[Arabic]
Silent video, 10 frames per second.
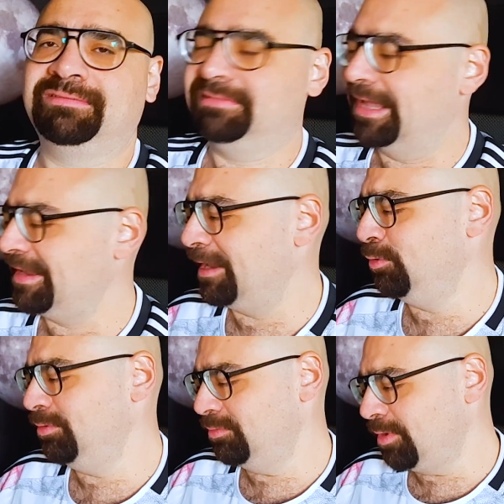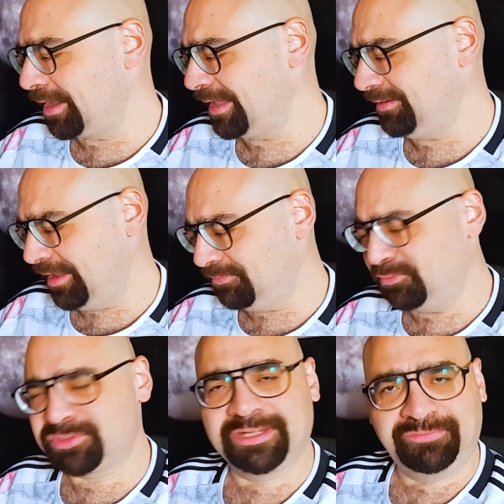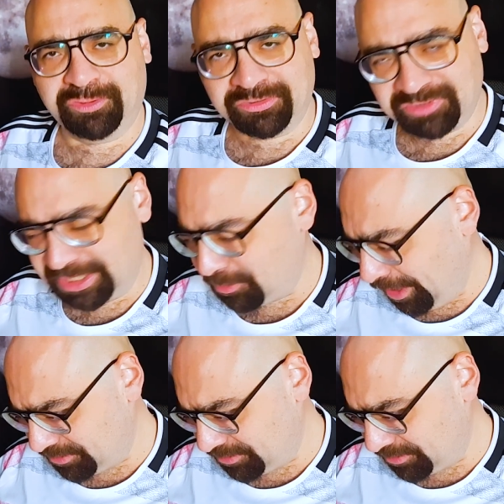يناله وكان الفوز لفيورنتينا